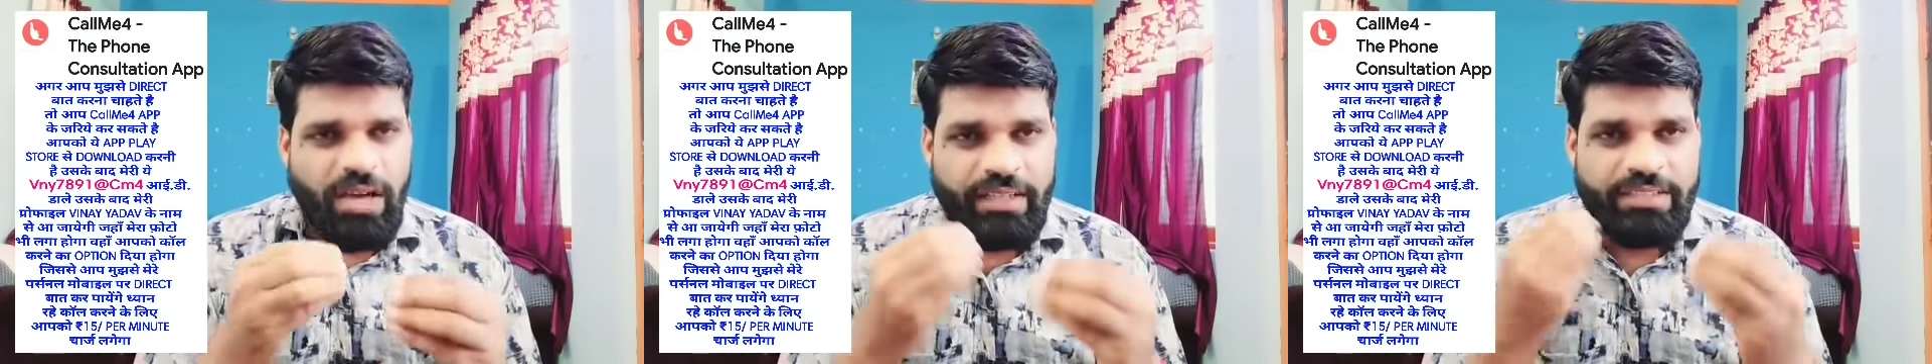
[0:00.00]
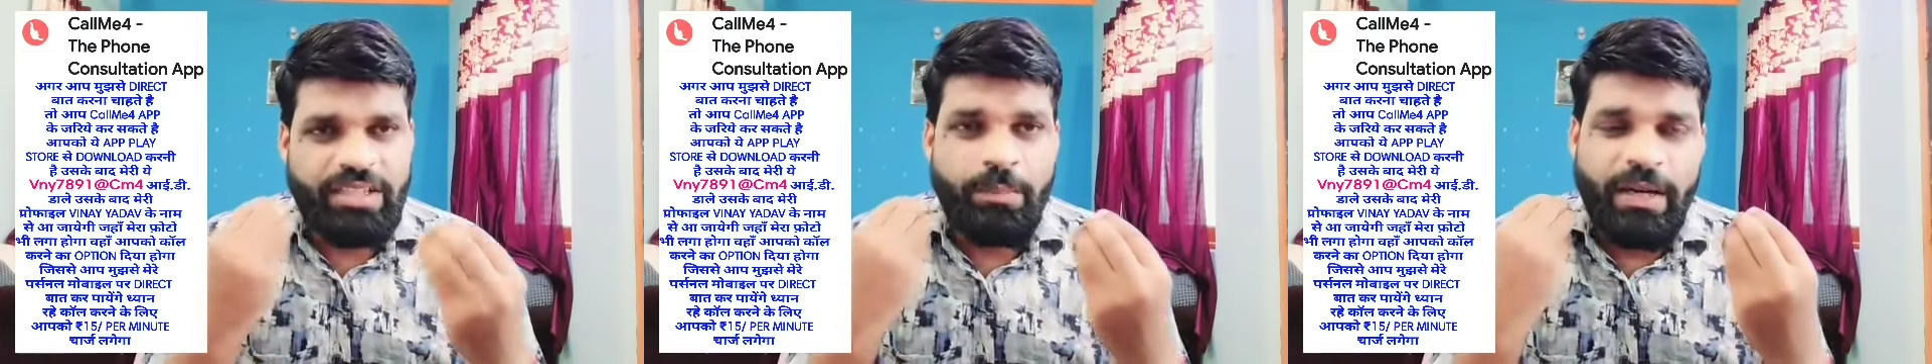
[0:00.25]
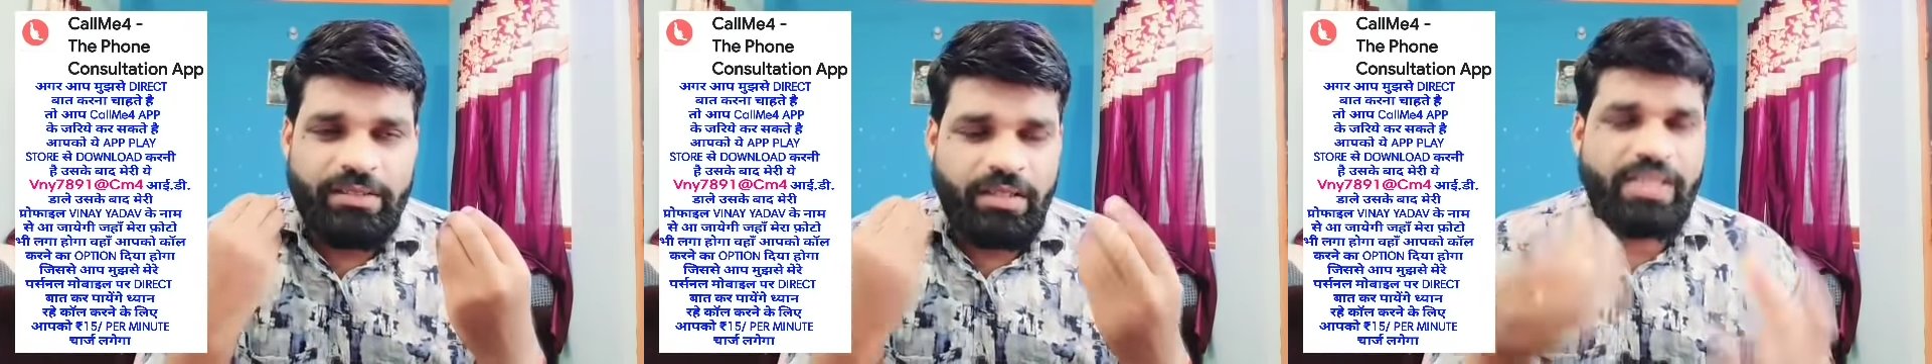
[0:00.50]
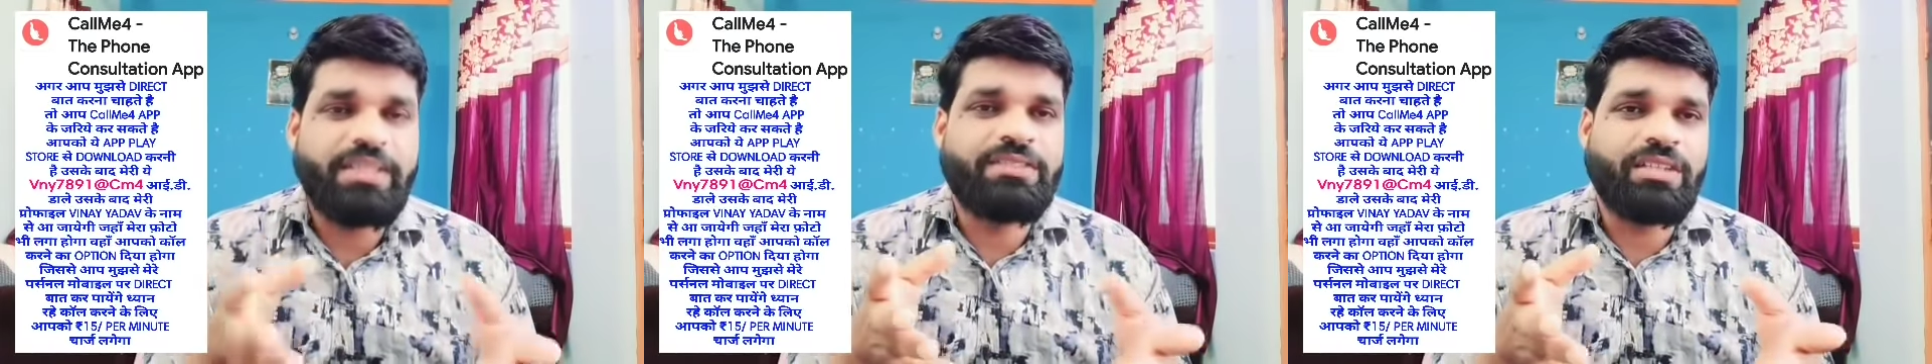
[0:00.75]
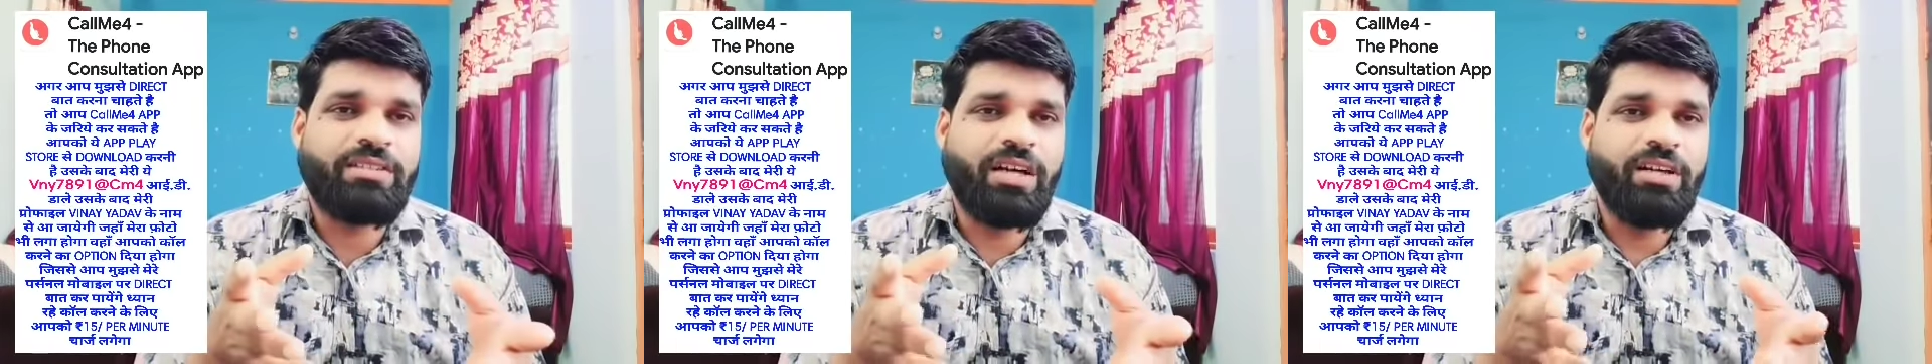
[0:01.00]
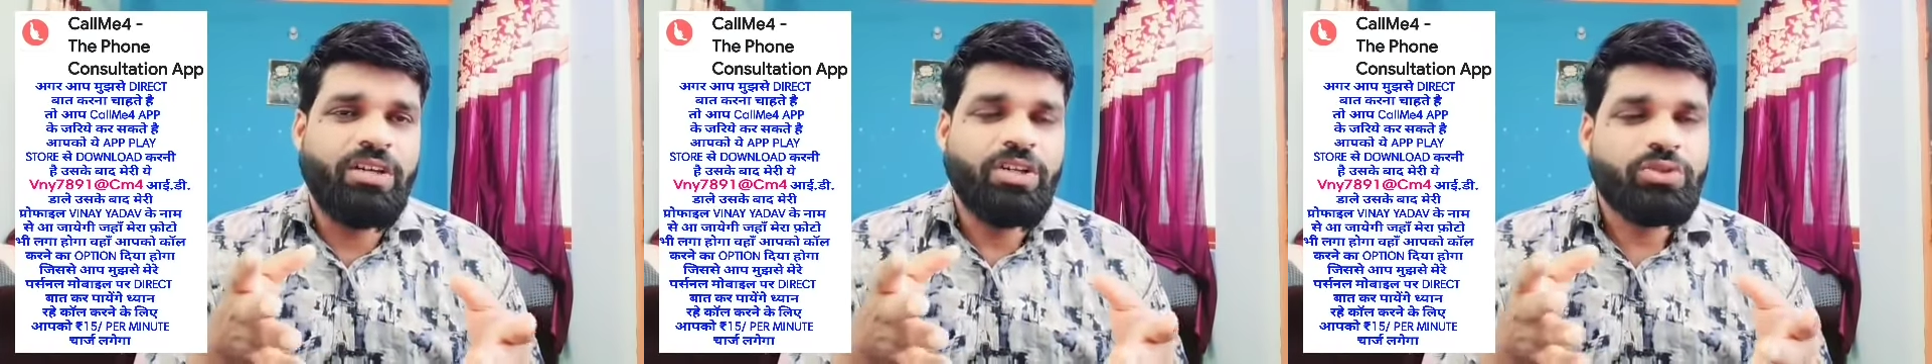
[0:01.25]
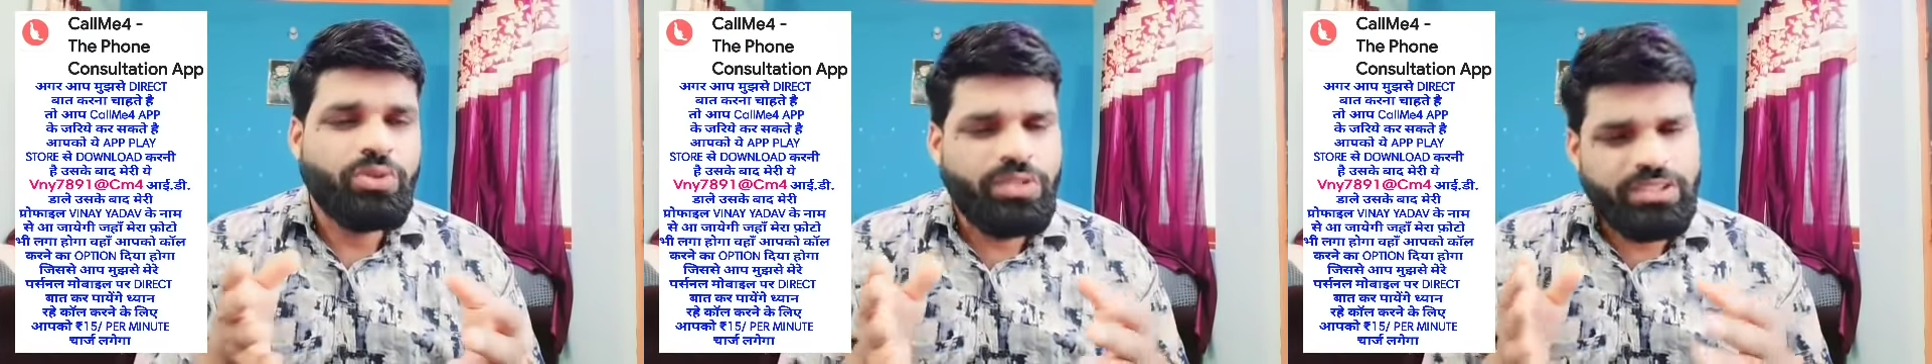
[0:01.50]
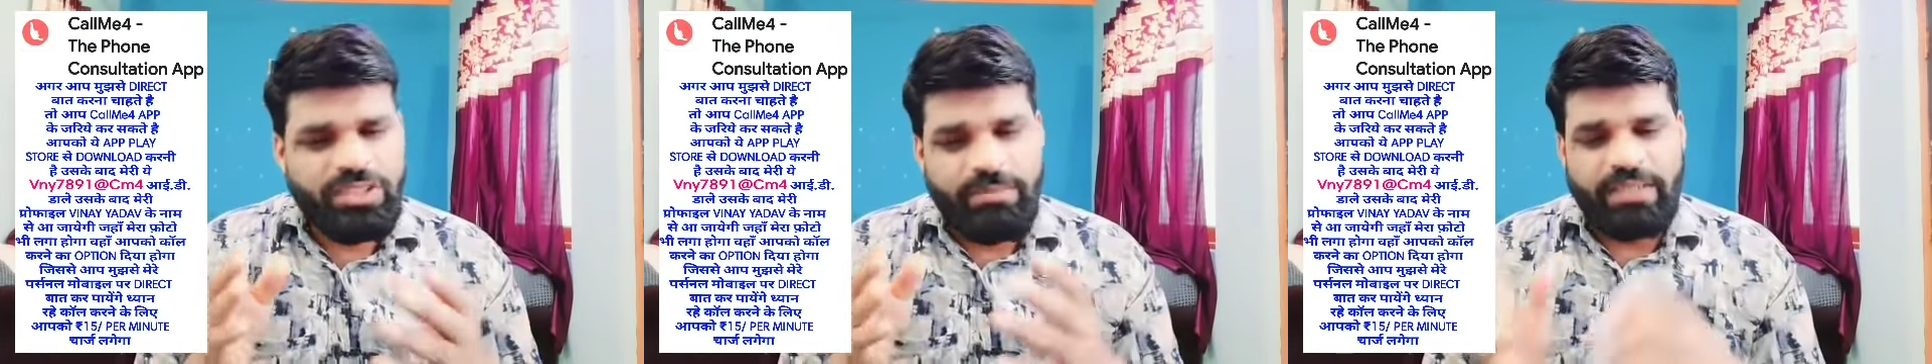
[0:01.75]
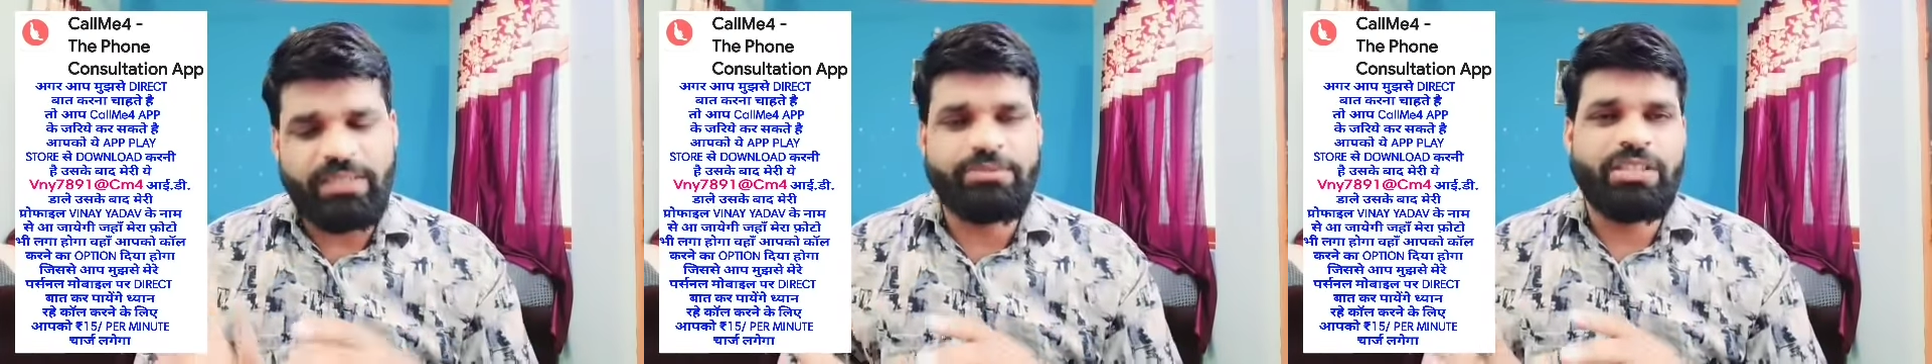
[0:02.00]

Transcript: हर किसी से बात नहीं कर सकता तो इसी माध्यम